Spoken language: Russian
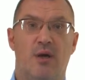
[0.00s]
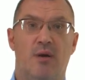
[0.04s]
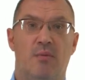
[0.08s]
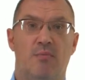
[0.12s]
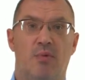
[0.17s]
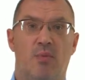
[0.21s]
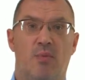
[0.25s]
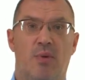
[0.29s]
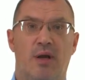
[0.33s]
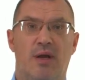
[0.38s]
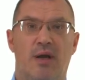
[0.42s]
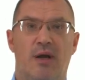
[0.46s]

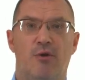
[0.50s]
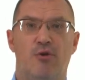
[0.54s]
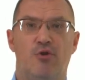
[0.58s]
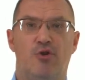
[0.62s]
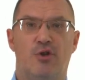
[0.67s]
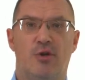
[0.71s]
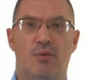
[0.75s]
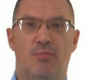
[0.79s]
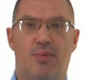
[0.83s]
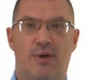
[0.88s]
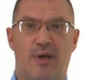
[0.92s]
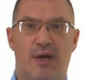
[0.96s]

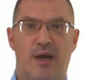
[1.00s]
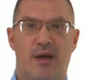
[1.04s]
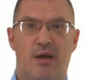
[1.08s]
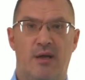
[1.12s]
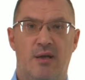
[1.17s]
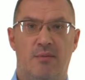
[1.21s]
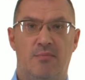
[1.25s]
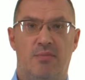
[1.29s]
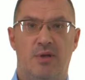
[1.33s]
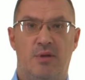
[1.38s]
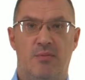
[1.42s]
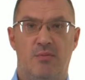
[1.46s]
помогающая
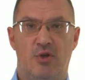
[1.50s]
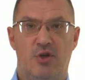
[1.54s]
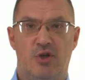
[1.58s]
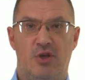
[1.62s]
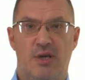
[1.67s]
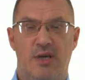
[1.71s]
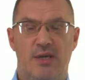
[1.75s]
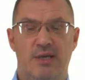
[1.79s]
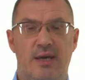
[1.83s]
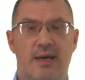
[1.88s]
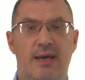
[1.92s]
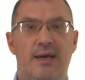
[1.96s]
правильно
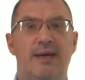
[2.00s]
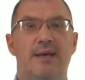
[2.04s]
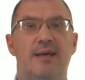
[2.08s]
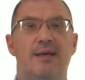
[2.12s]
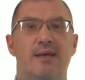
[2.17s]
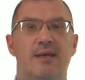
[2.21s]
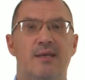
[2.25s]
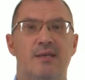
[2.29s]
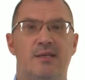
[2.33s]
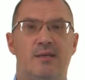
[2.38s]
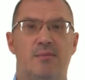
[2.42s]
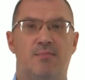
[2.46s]
перемещать
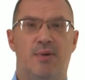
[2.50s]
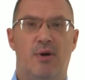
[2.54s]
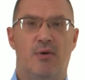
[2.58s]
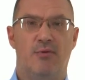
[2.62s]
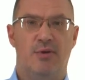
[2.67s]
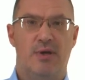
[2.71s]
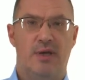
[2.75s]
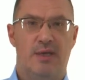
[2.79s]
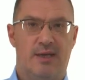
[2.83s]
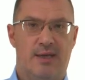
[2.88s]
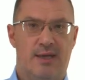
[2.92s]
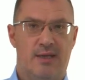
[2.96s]
и
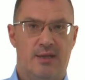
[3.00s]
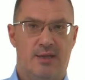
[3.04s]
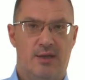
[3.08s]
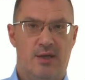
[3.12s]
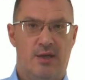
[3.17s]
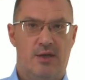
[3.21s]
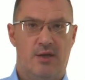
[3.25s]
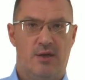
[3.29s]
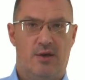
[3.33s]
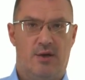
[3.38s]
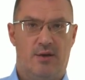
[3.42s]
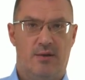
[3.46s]
заполнять
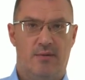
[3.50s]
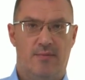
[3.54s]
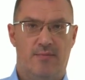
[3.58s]
контейнер.